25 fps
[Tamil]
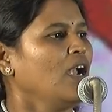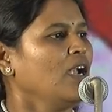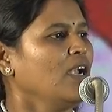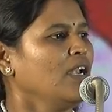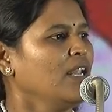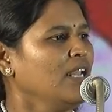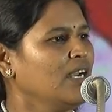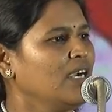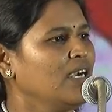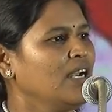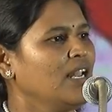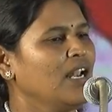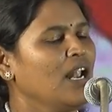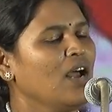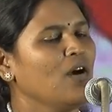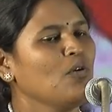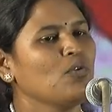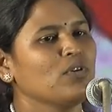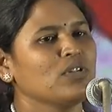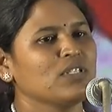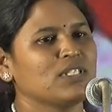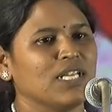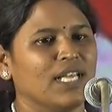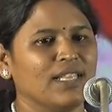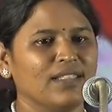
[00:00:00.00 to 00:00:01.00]
நீங்களெல்லாம்
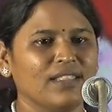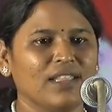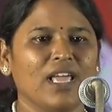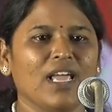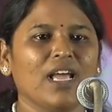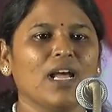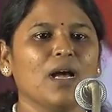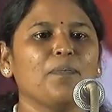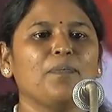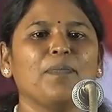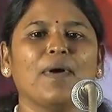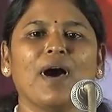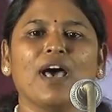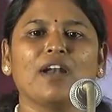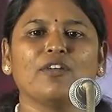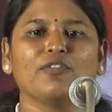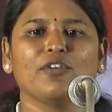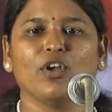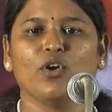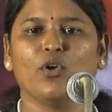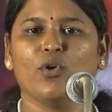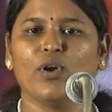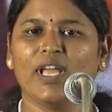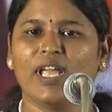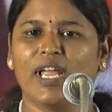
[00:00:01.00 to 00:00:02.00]
ஒரு சந்தேக
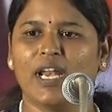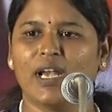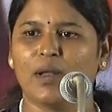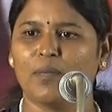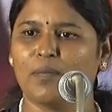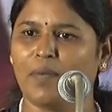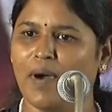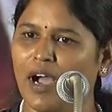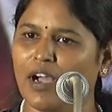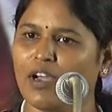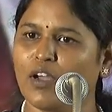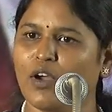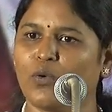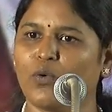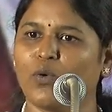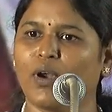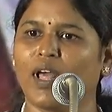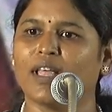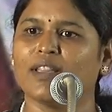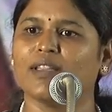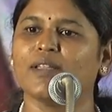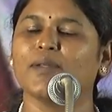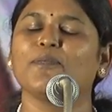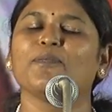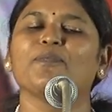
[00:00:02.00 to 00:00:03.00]
பார்வையோட என்னை
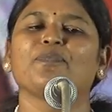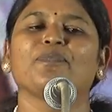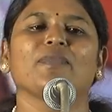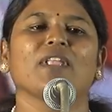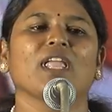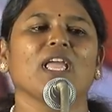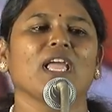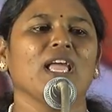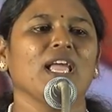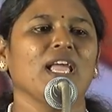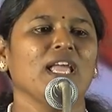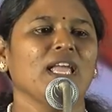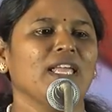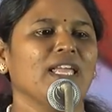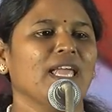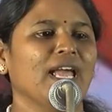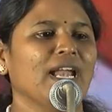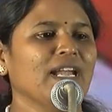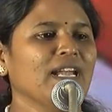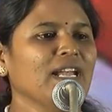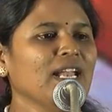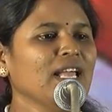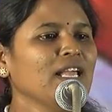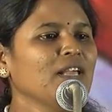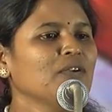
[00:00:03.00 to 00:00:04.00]
பார்க்கக்கூடாது
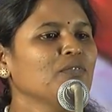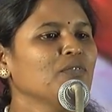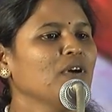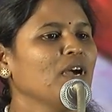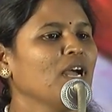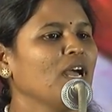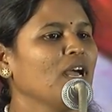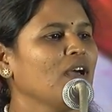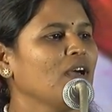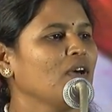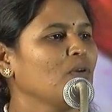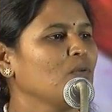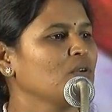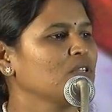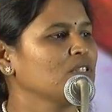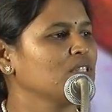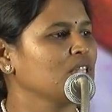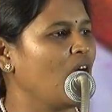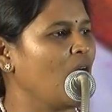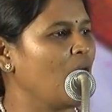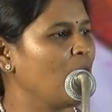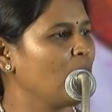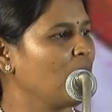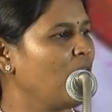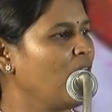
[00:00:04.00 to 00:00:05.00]
என்ன இவங்க ஒரு
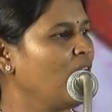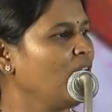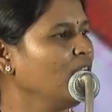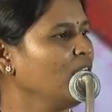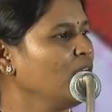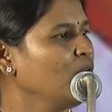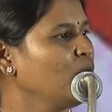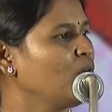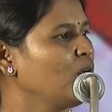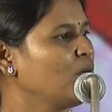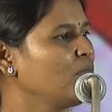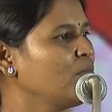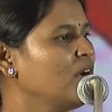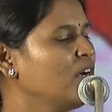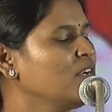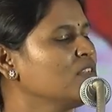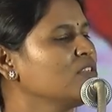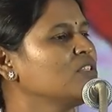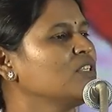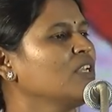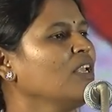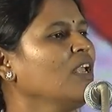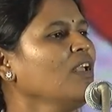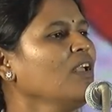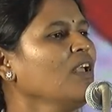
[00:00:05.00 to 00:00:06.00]
சாமானிய ஒரு
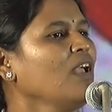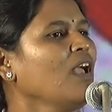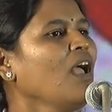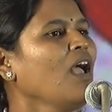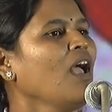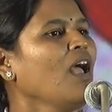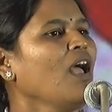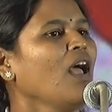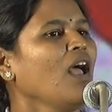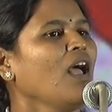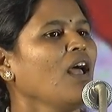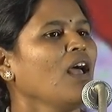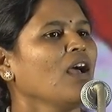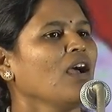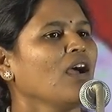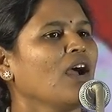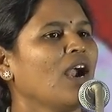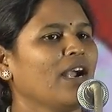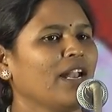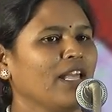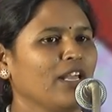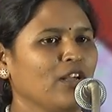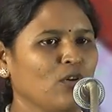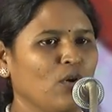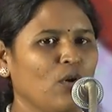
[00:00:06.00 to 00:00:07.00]
மனுஷி
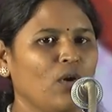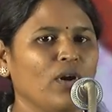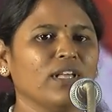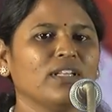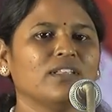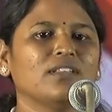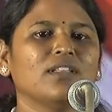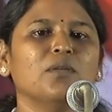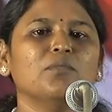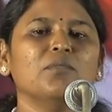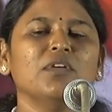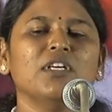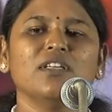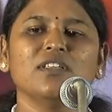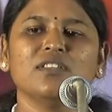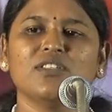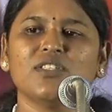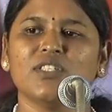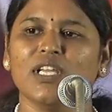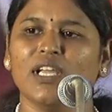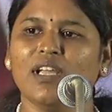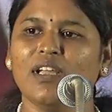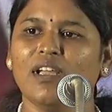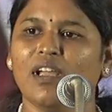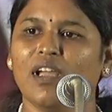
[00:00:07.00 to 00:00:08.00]
கடைக்கோடி
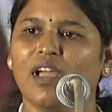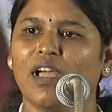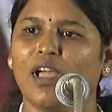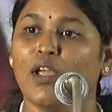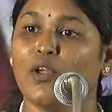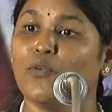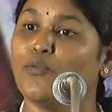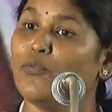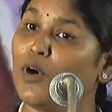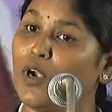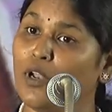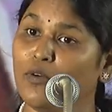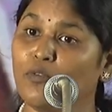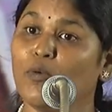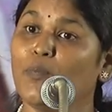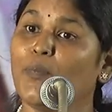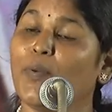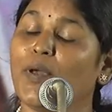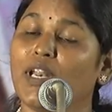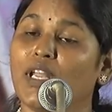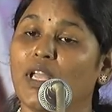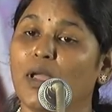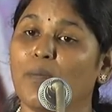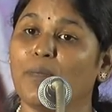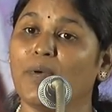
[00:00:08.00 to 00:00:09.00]
தமிழச்சி இவ்வளவு
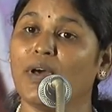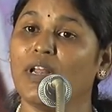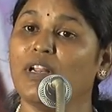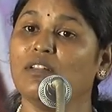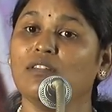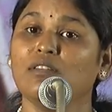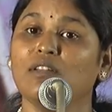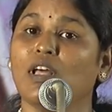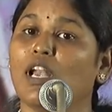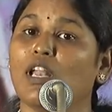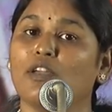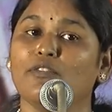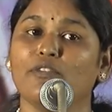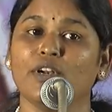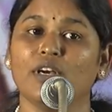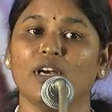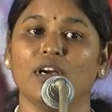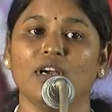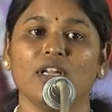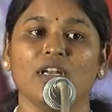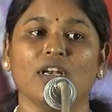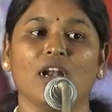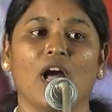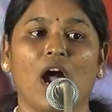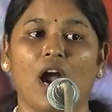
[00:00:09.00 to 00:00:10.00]
பெரிய
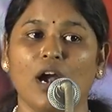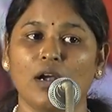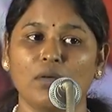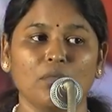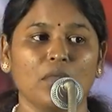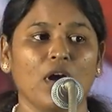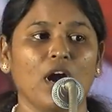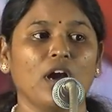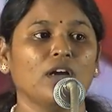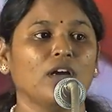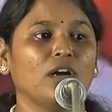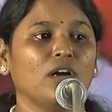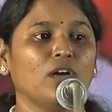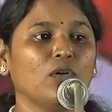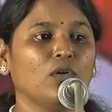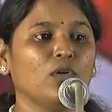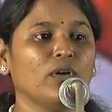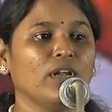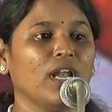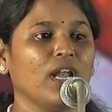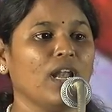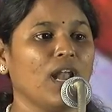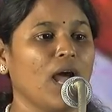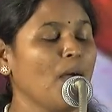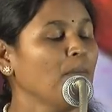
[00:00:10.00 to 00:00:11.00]
பெருந்தலைவர்களின்
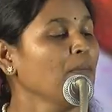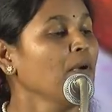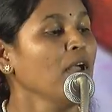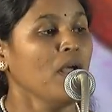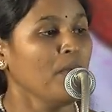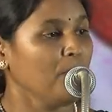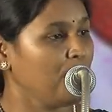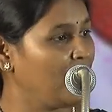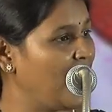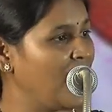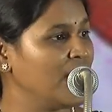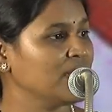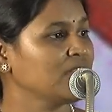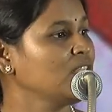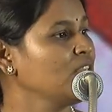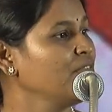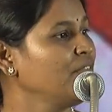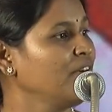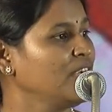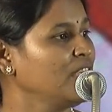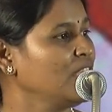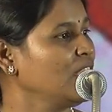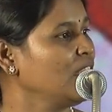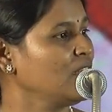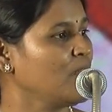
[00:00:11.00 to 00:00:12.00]
ஆன்மாக்களோடெல்லாம்
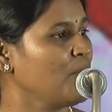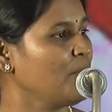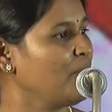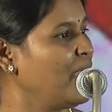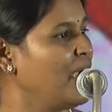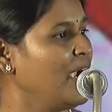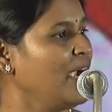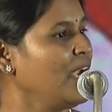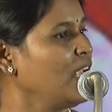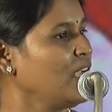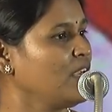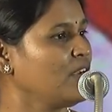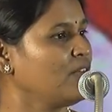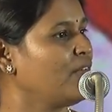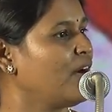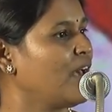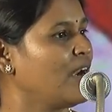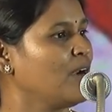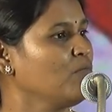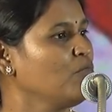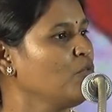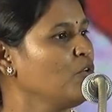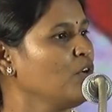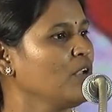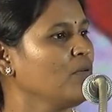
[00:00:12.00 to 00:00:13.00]
பேசிவிட்டு இந்த மேடைக்கு
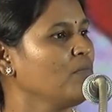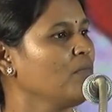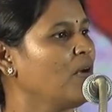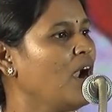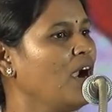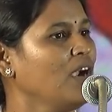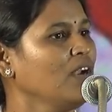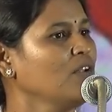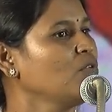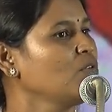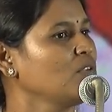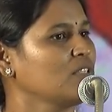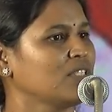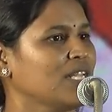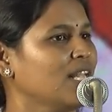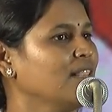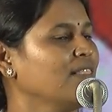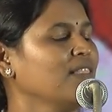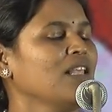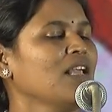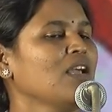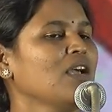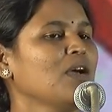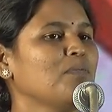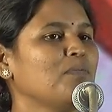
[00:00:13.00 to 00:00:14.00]
வர முடியுமான்னு ஒரு
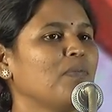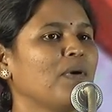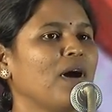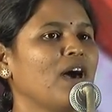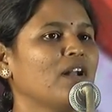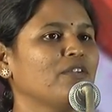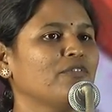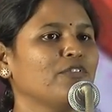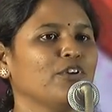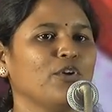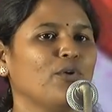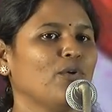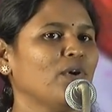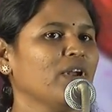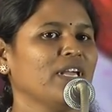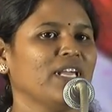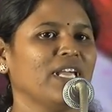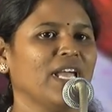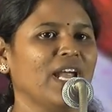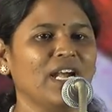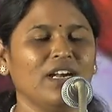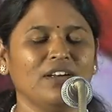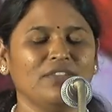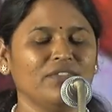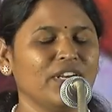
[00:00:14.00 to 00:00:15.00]
சந்தேக பார்வையோட
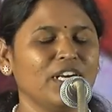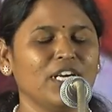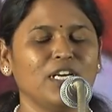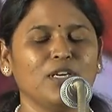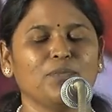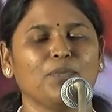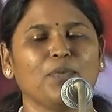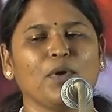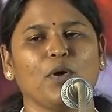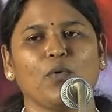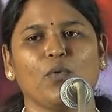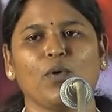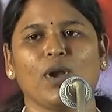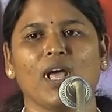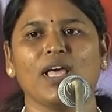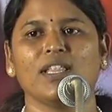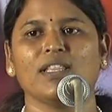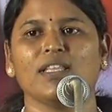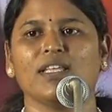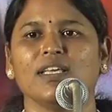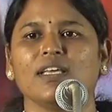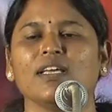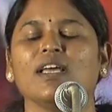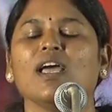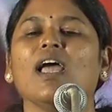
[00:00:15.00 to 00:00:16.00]
கேள்வி
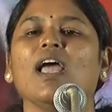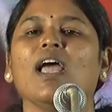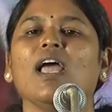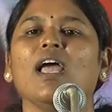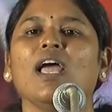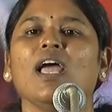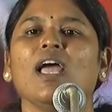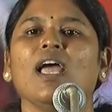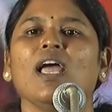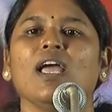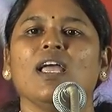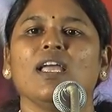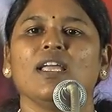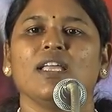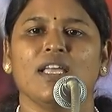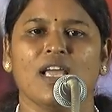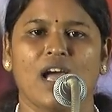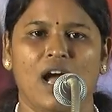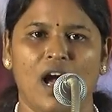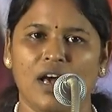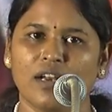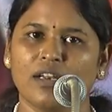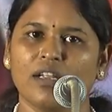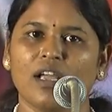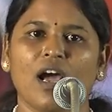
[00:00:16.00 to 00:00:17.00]
எழுப்பக்கூடாது
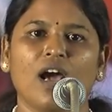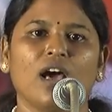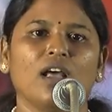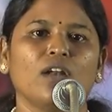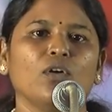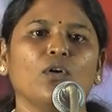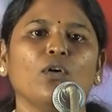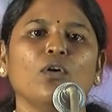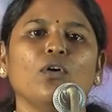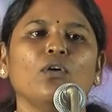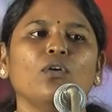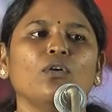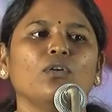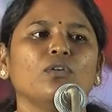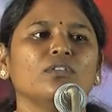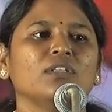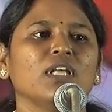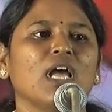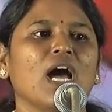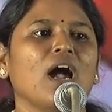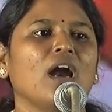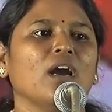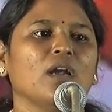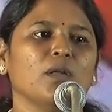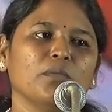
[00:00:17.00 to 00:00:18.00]
யார் யாரோ
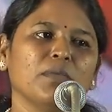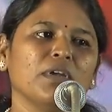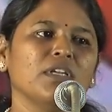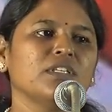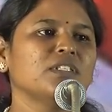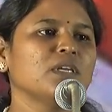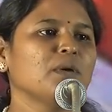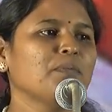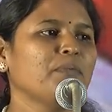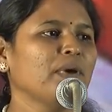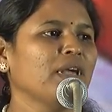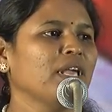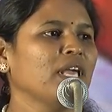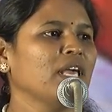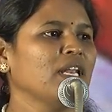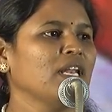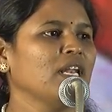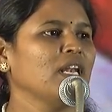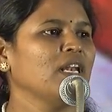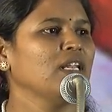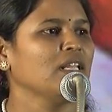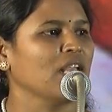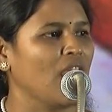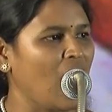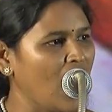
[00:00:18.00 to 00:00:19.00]
தியானம் என்ற
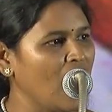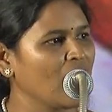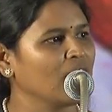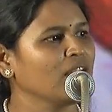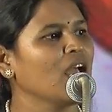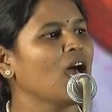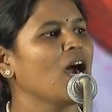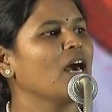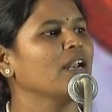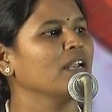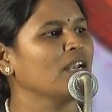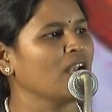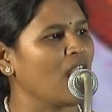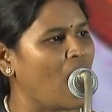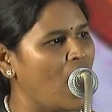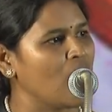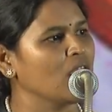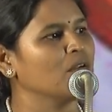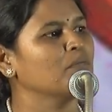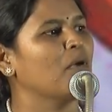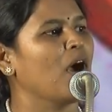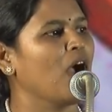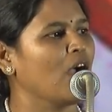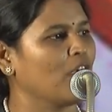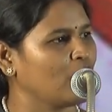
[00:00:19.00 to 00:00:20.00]
பெயரில் யார் யாரின்
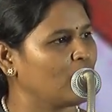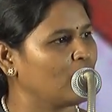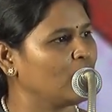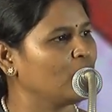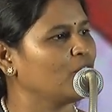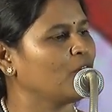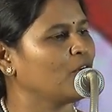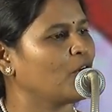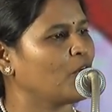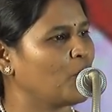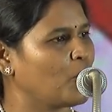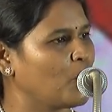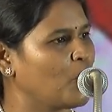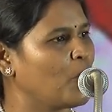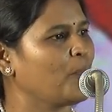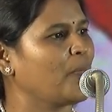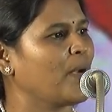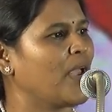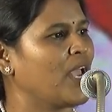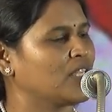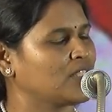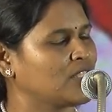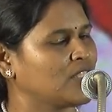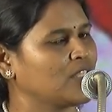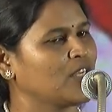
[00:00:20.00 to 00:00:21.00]
ஆன்மாக்களுடனோ
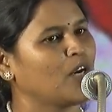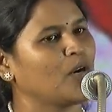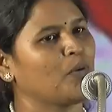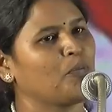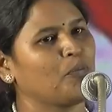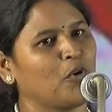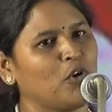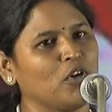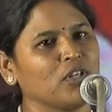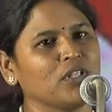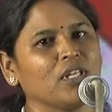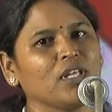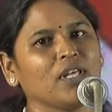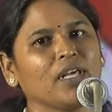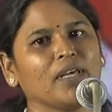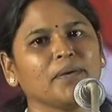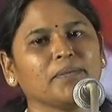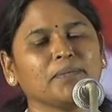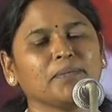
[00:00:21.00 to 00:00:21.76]
பேசுகிற பொழுது